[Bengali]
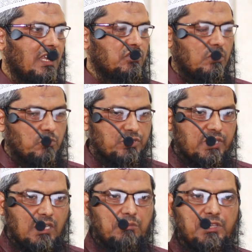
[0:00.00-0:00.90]
একজন
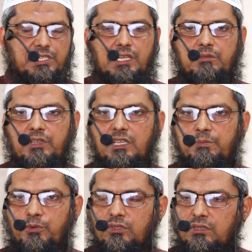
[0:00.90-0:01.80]
মুসলিম হিসাবে
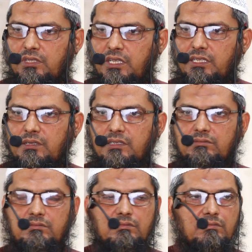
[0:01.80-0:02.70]
প্রত্যেক
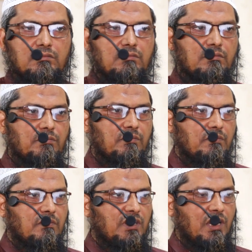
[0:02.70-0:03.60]

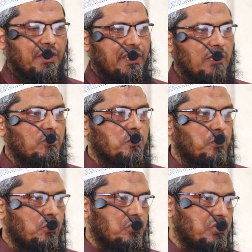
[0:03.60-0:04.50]
নারী এবং
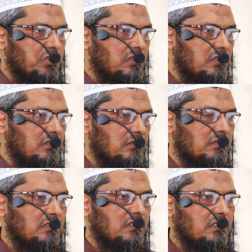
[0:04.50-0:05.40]
পুরুষ
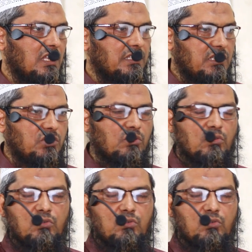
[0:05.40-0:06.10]
তাদের জন্য